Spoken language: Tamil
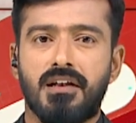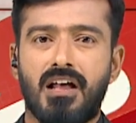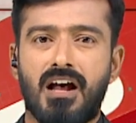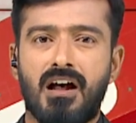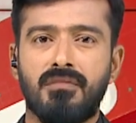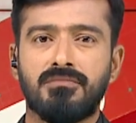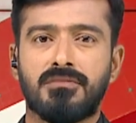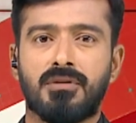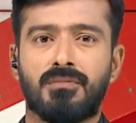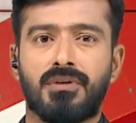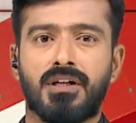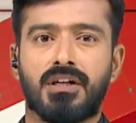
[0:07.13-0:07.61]

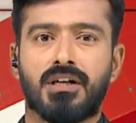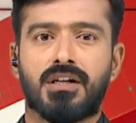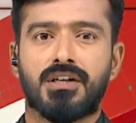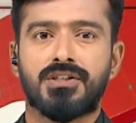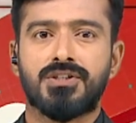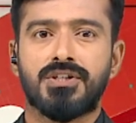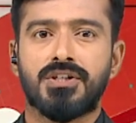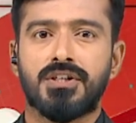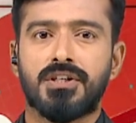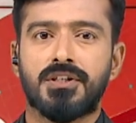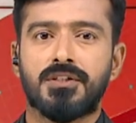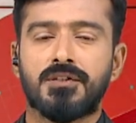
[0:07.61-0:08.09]
நாம் தமிழர்
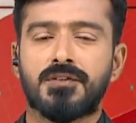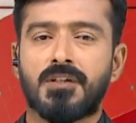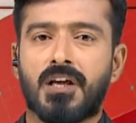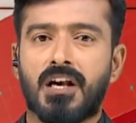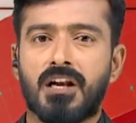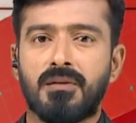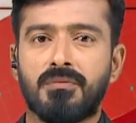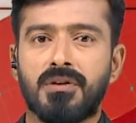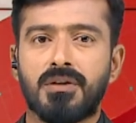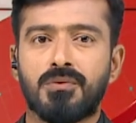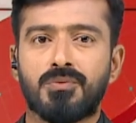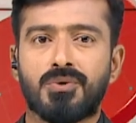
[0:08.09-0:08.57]
கட்சியின்
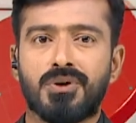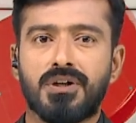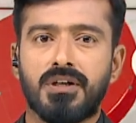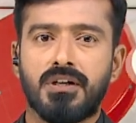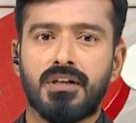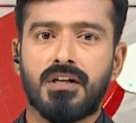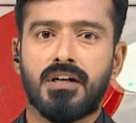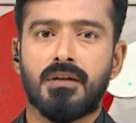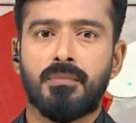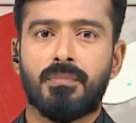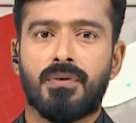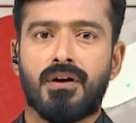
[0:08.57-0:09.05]
தலைமை
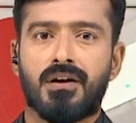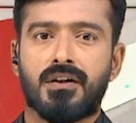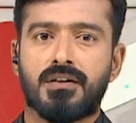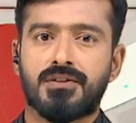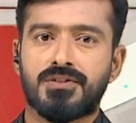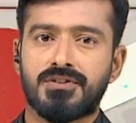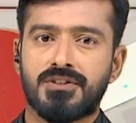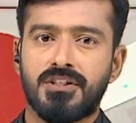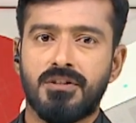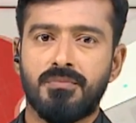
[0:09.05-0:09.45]
ஒருங்கிணைப்பாளர்